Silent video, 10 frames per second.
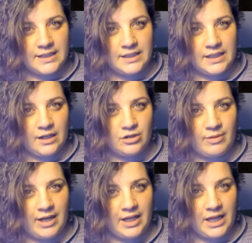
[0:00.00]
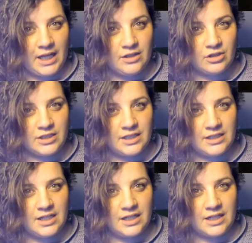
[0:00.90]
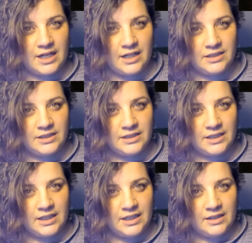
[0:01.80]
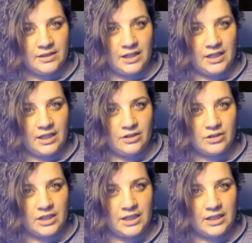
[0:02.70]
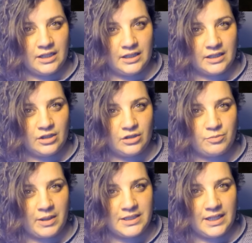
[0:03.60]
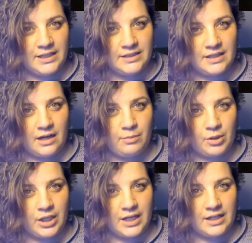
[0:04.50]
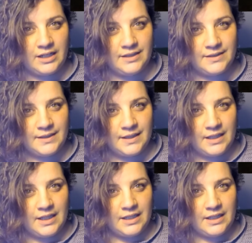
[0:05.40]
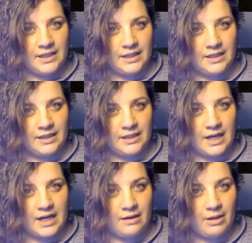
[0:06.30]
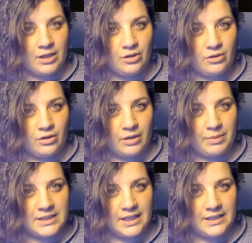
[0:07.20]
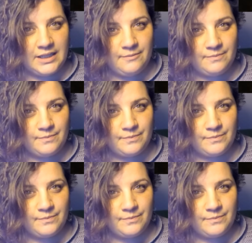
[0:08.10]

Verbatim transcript: Así que a los valencianos que estéis cerca, deciros que, os paséis a apoyarle y, a grabar todo lo que pase allí.